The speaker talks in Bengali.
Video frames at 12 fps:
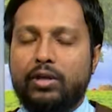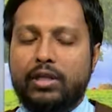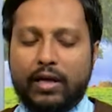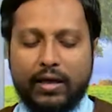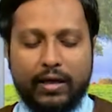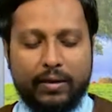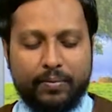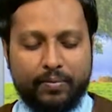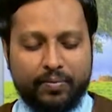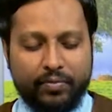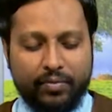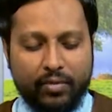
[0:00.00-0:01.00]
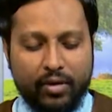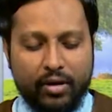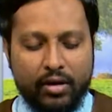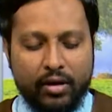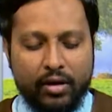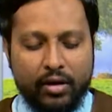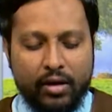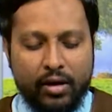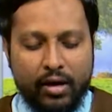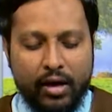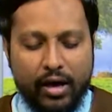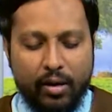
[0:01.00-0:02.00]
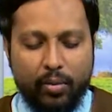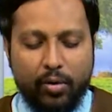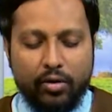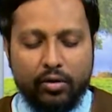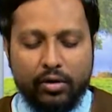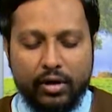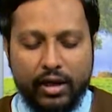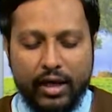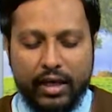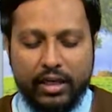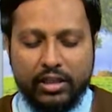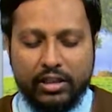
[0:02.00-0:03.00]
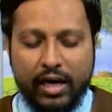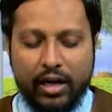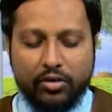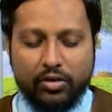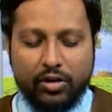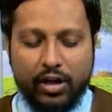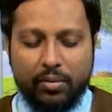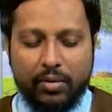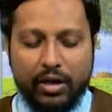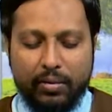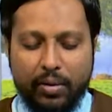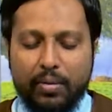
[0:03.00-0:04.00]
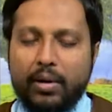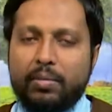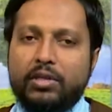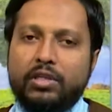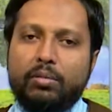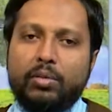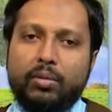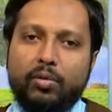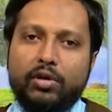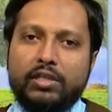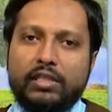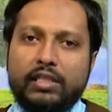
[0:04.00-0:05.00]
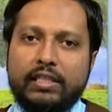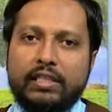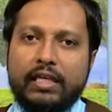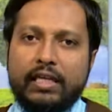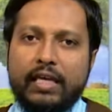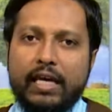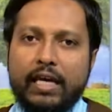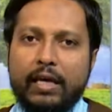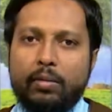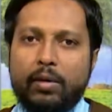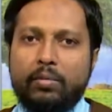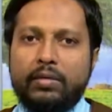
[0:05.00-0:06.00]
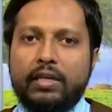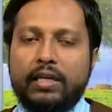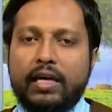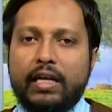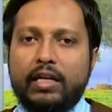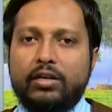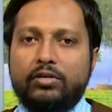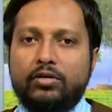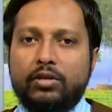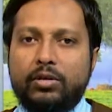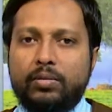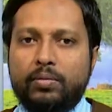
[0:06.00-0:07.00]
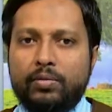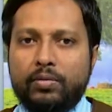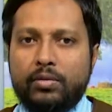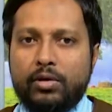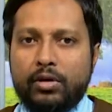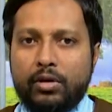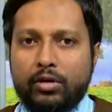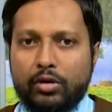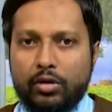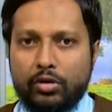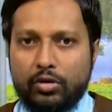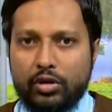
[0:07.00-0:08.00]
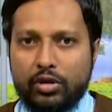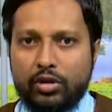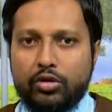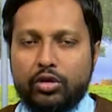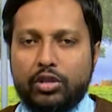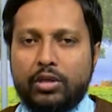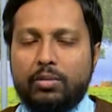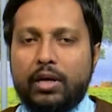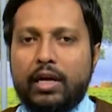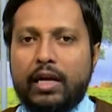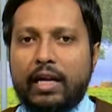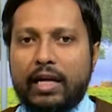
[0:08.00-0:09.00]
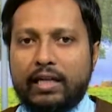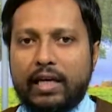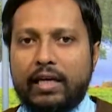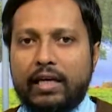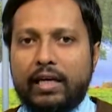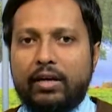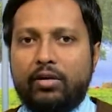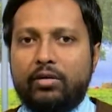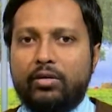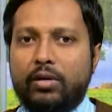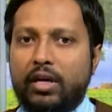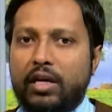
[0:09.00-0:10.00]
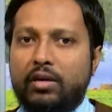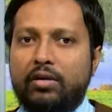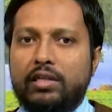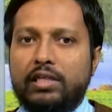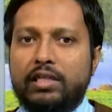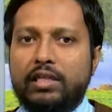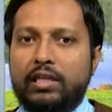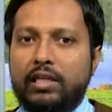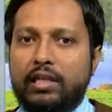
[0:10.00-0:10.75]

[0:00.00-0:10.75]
থাকেন এবং এই আলোচনায় আমরা এভাবে আপনাদের সামনে বলেছি যে ইমামদের জ্ঞানের যদি নির্দিষ্ট সীমানা না থাকে এর অর্থ এই নয় যে তিনি